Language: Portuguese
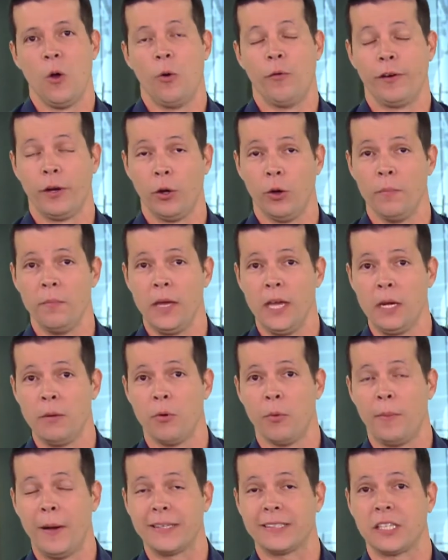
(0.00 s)
O valor
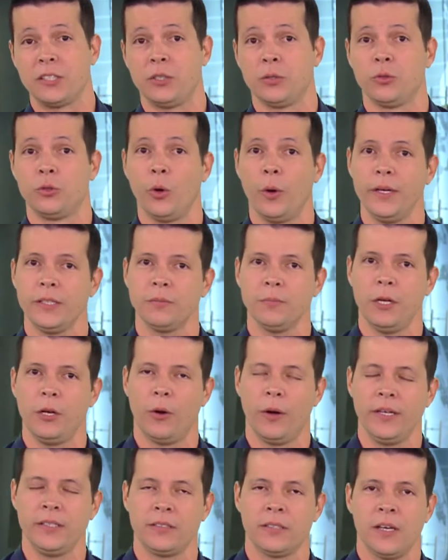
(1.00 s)
mínimo passa de 2
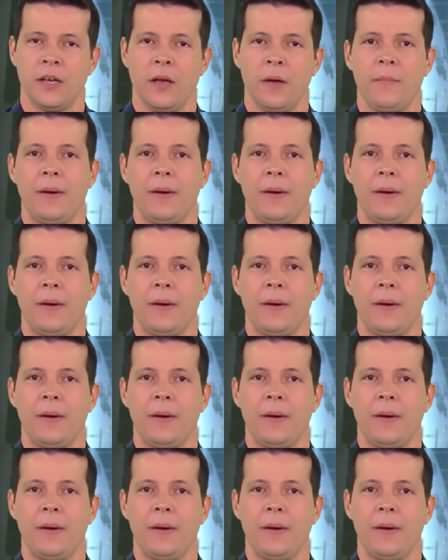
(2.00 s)
milhões